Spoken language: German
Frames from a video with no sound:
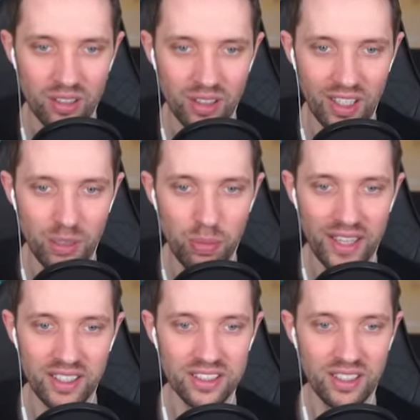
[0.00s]
Okay, die
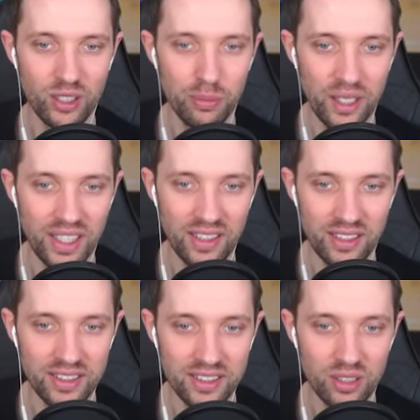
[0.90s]
Blätter sehen auch mega
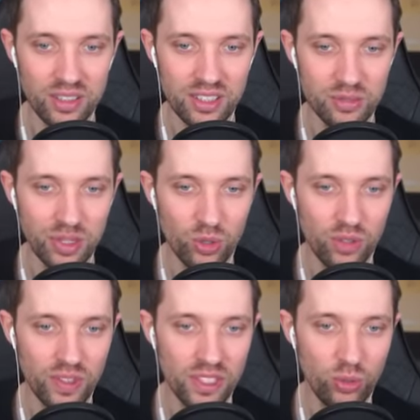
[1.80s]
nice aus. Lass mal
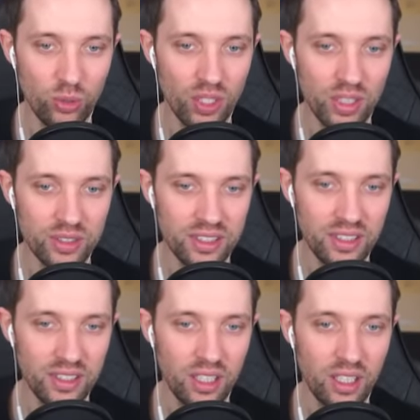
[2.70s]
gucken, wie eine Höhle
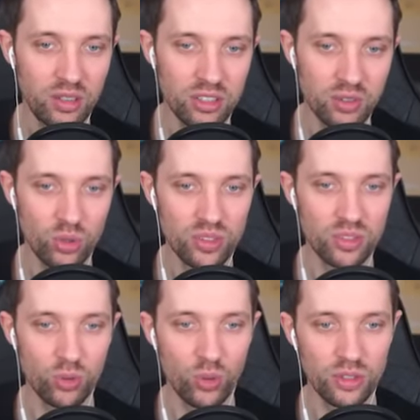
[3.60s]
aussieht. Lass mal kurz
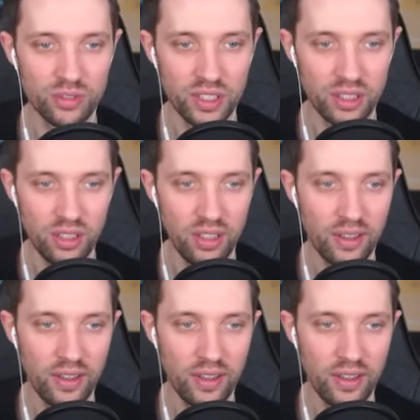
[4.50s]
eine Höhle finden.